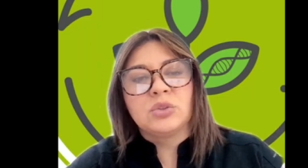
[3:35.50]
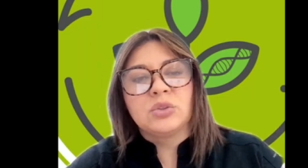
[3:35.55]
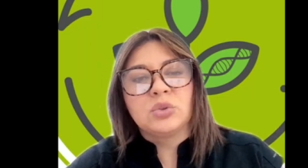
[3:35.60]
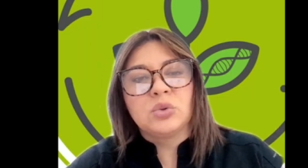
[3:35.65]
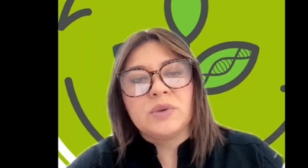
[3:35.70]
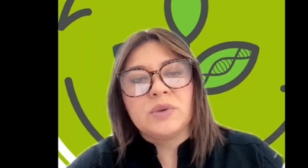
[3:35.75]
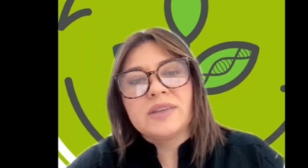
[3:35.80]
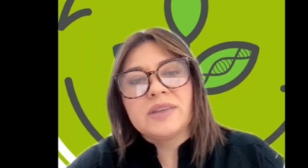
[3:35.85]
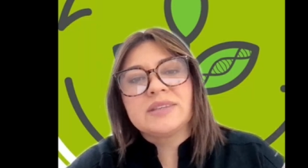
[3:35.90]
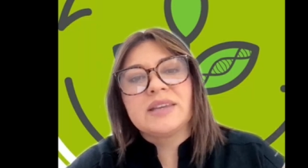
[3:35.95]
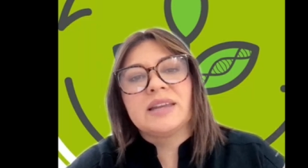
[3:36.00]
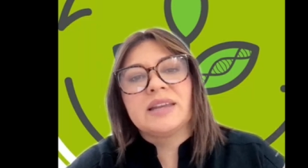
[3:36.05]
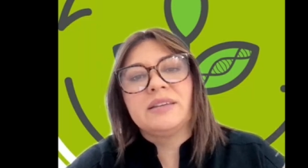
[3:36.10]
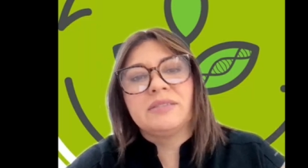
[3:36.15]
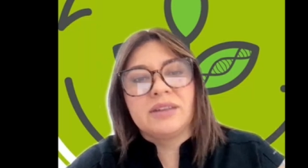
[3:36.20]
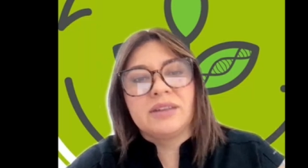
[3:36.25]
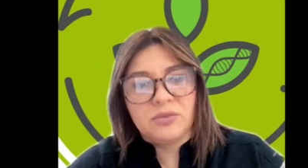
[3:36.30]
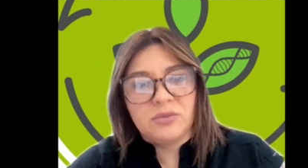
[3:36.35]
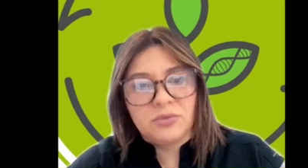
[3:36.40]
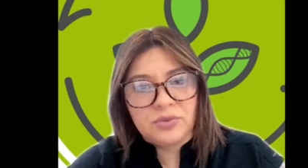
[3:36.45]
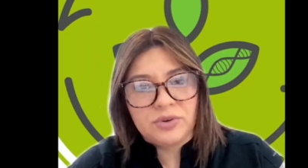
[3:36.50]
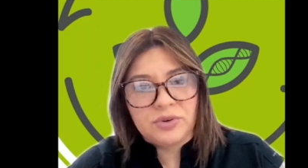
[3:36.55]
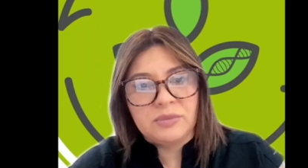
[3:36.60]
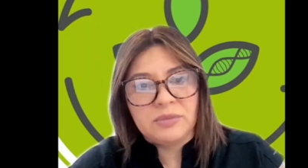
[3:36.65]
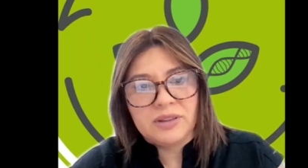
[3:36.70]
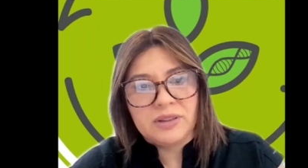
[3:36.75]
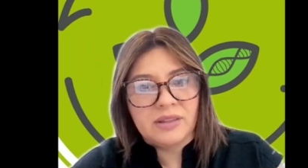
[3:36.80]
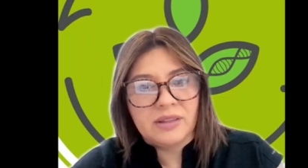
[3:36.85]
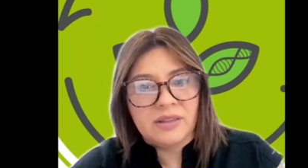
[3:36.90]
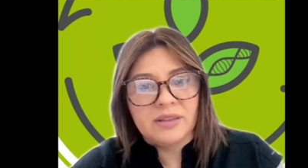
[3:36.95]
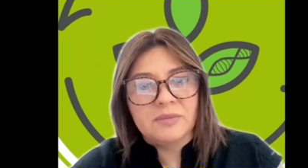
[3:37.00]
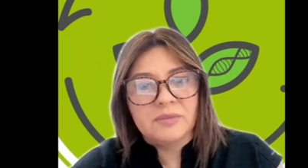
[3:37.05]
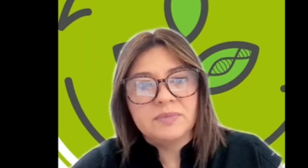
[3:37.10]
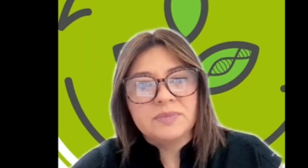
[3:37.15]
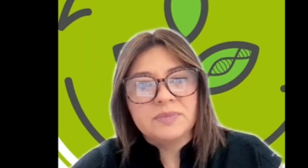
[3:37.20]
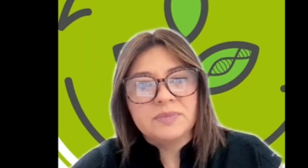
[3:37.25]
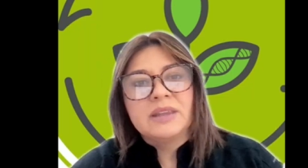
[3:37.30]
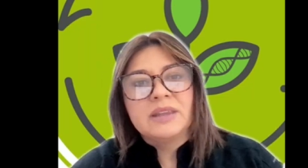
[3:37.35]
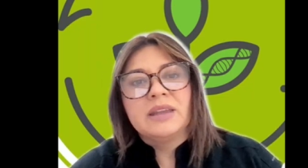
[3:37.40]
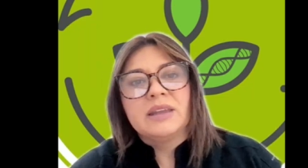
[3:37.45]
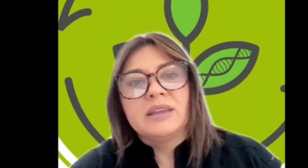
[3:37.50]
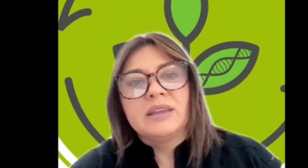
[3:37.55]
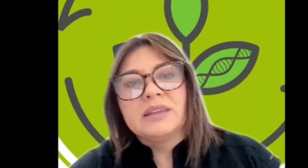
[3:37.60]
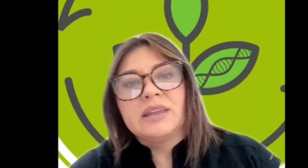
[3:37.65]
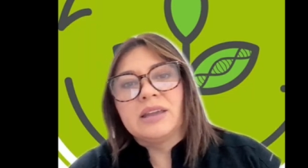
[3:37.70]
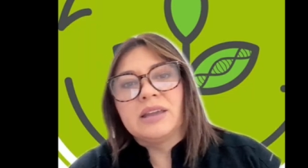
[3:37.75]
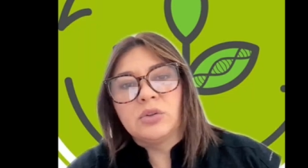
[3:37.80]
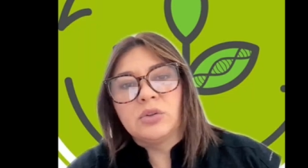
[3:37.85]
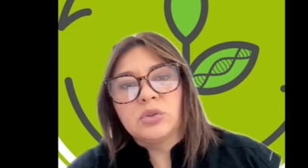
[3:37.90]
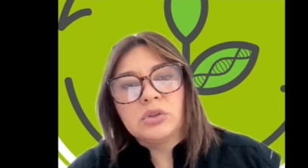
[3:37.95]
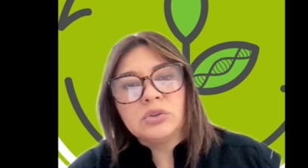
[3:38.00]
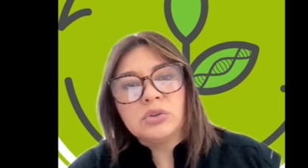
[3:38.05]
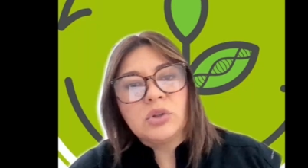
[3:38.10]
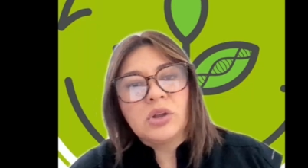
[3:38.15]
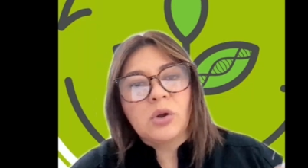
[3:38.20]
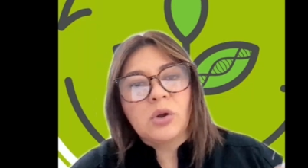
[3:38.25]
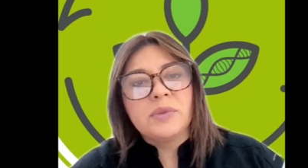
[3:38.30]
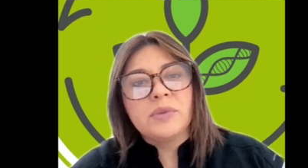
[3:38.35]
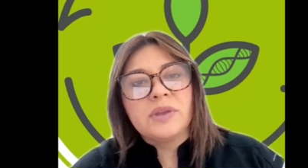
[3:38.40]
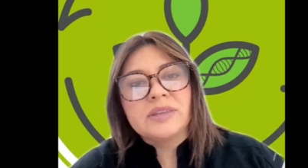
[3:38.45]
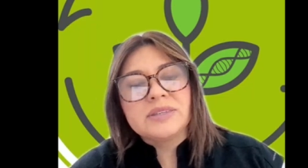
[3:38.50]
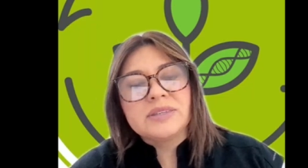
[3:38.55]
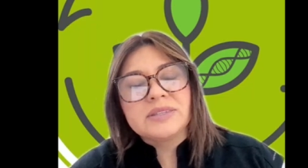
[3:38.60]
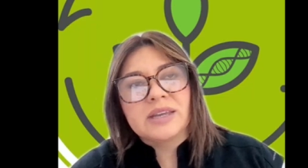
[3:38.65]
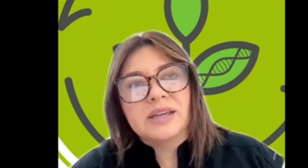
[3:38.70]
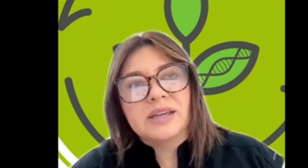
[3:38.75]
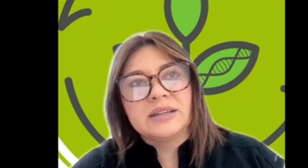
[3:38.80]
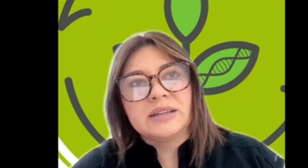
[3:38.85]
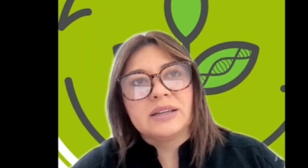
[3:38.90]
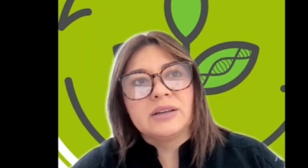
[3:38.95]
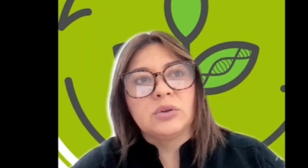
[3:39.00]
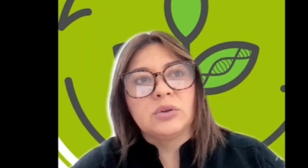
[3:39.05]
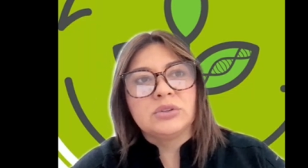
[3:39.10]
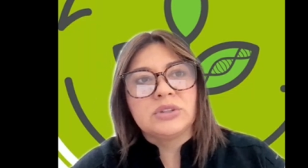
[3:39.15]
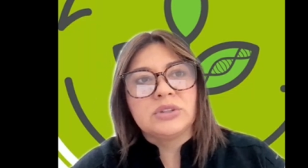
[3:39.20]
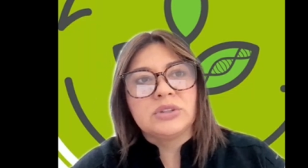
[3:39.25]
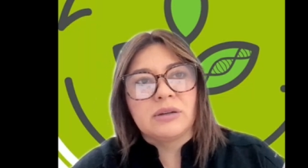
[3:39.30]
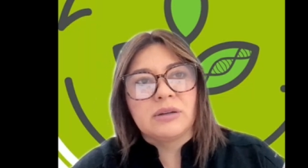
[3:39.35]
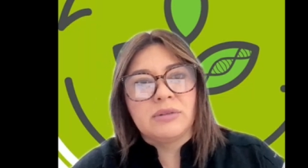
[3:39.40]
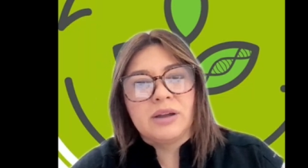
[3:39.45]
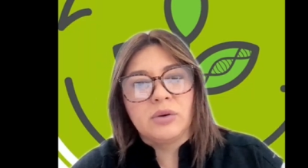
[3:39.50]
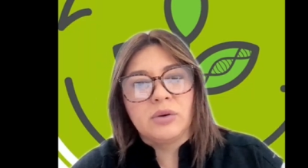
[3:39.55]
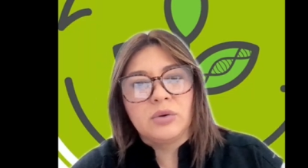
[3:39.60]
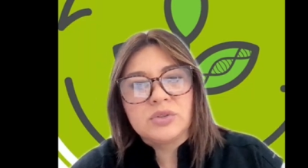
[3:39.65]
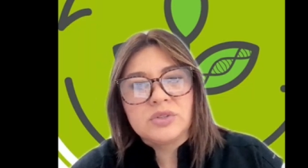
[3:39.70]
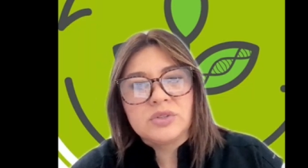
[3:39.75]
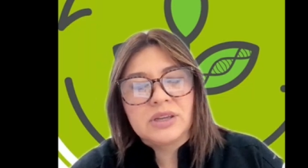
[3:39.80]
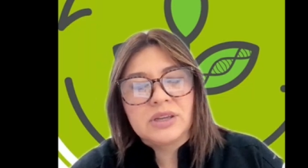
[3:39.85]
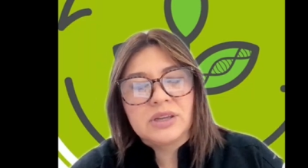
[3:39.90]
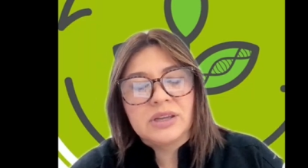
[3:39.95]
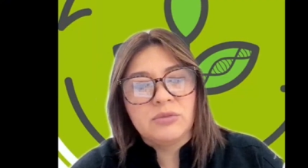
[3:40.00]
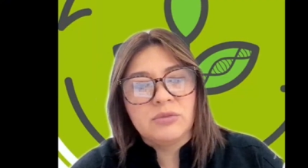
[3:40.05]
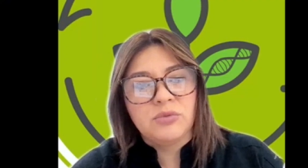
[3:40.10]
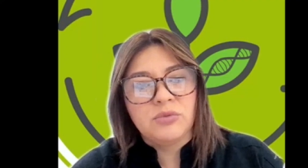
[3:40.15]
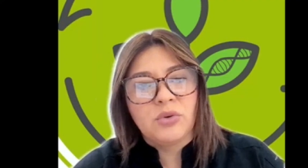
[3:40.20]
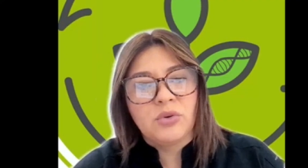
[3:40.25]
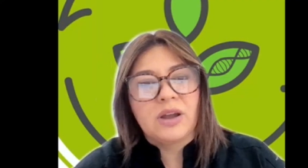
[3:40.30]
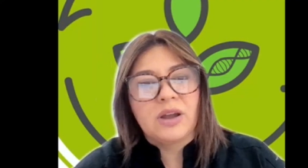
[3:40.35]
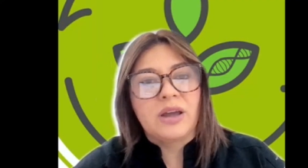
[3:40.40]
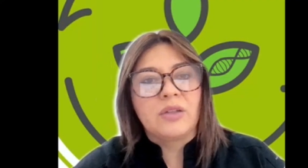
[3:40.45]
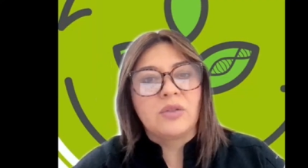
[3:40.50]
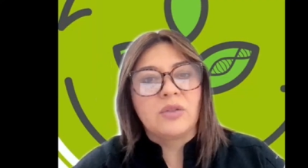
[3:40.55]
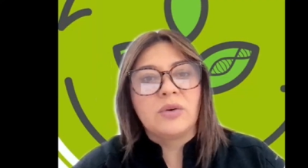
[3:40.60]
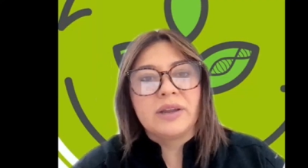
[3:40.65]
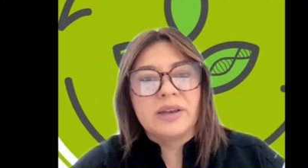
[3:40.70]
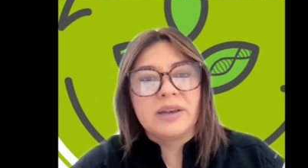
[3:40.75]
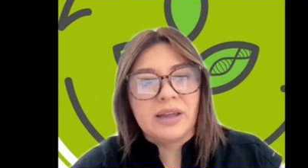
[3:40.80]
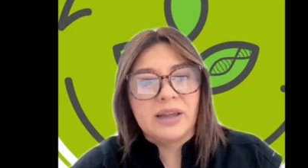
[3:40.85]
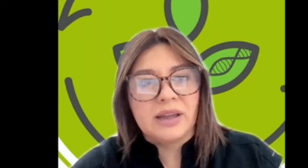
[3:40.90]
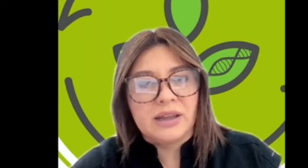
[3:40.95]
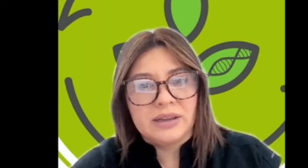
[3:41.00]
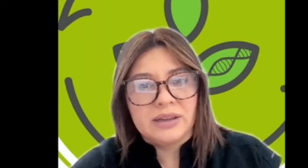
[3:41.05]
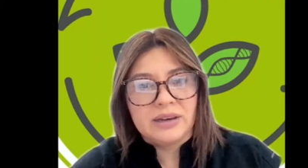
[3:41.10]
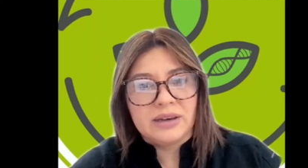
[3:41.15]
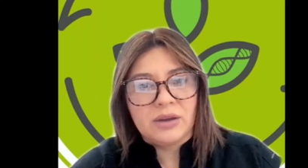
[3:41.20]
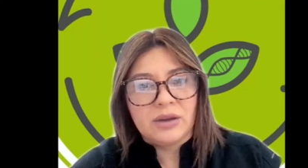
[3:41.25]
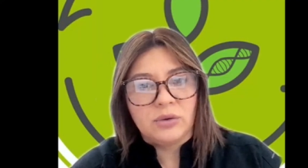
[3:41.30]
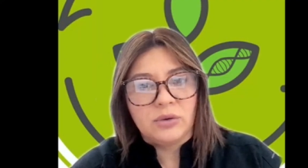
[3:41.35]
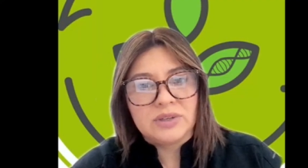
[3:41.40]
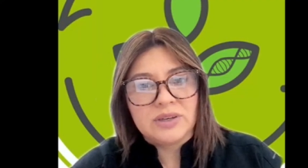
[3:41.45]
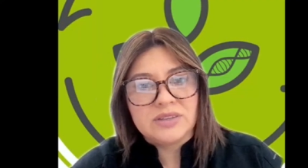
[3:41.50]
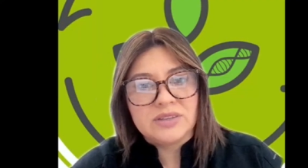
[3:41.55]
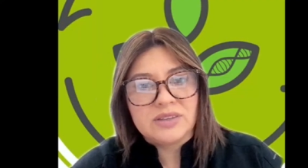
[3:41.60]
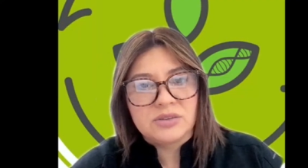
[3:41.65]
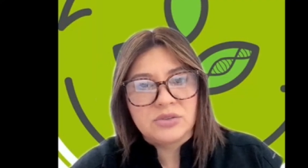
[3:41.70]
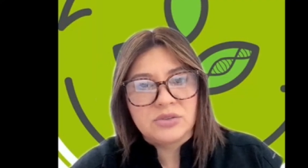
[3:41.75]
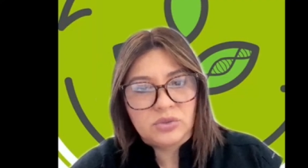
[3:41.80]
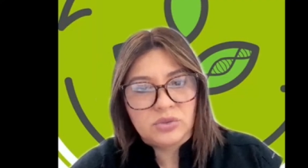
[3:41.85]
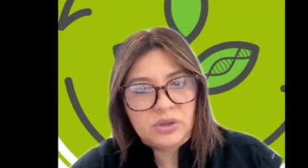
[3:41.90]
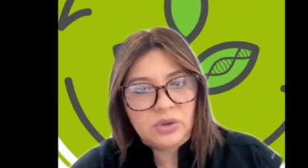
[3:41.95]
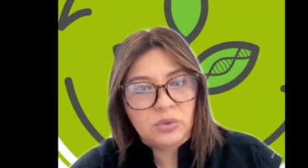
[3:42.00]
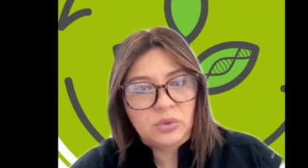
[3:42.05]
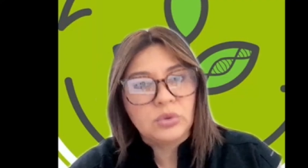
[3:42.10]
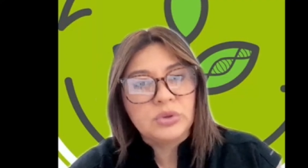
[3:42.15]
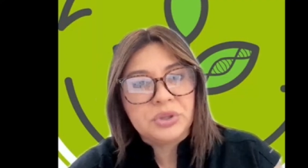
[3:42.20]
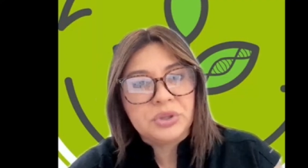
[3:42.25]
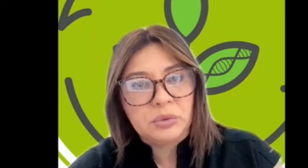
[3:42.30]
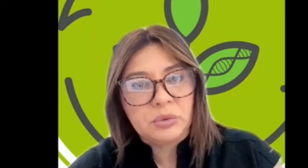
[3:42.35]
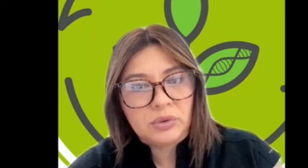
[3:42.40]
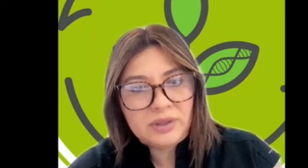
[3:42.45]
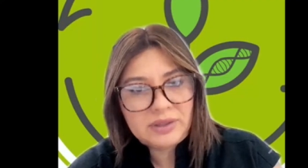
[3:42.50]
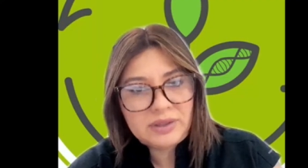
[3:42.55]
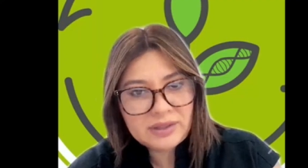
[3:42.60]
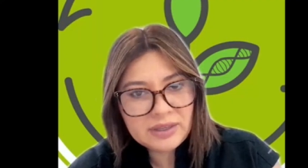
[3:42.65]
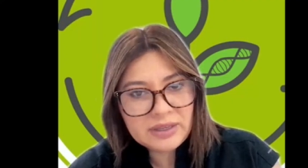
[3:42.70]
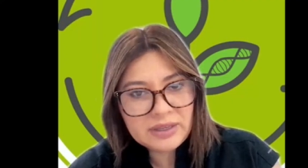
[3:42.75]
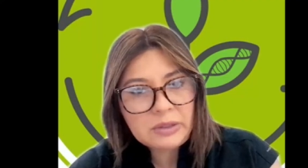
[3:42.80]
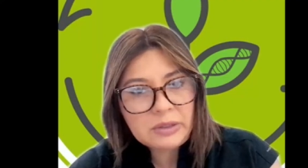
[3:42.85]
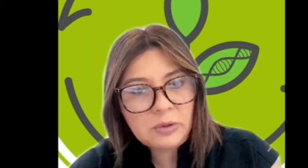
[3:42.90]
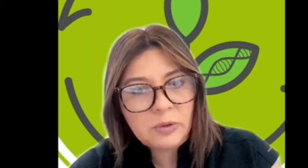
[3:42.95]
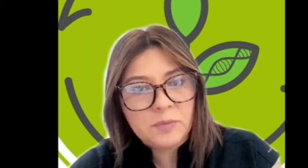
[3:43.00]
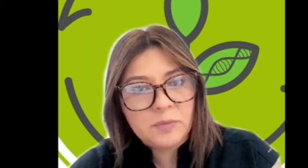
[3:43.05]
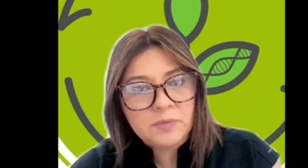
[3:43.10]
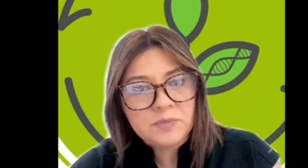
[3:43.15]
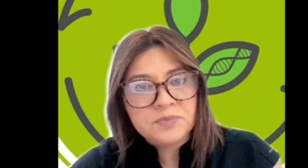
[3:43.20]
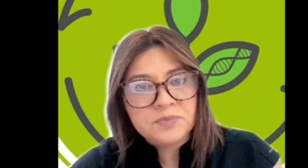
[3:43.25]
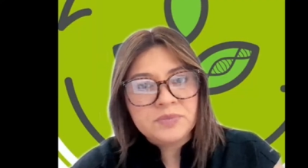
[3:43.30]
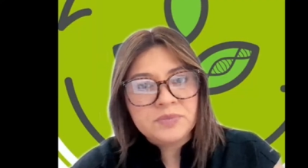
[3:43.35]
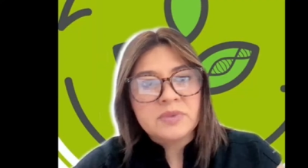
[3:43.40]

que estuviese libre de enfermedades y es donde comienzan los trabajos enfocados en la, utilización de cultivo de tejido,